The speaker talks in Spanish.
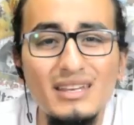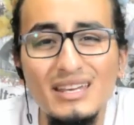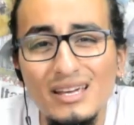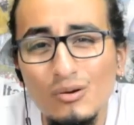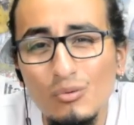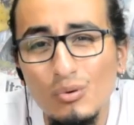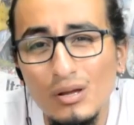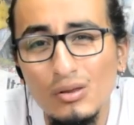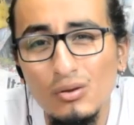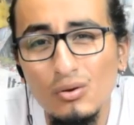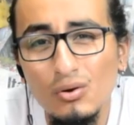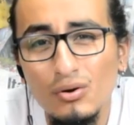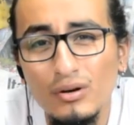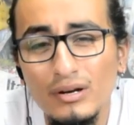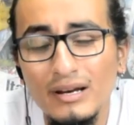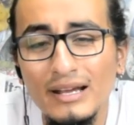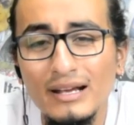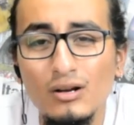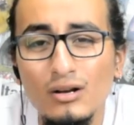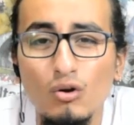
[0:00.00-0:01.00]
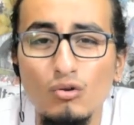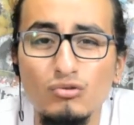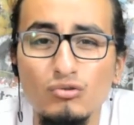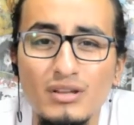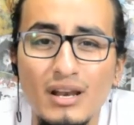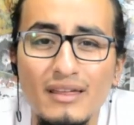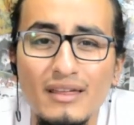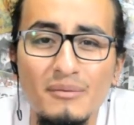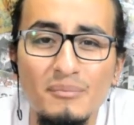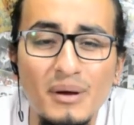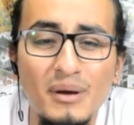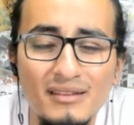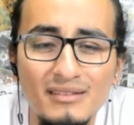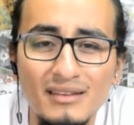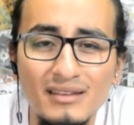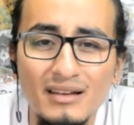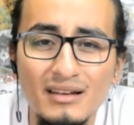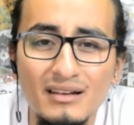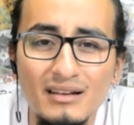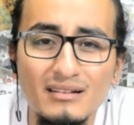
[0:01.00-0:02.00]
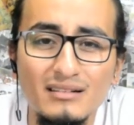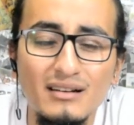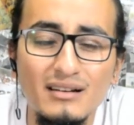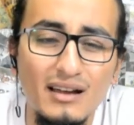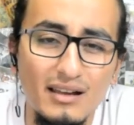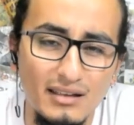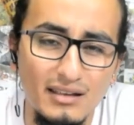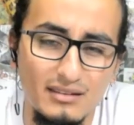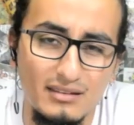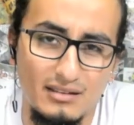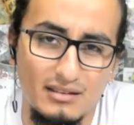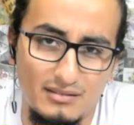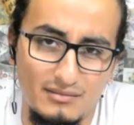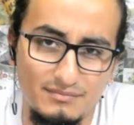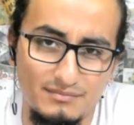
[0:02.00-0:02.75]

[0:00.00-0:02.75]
y Ecuador le contrademanda a ella.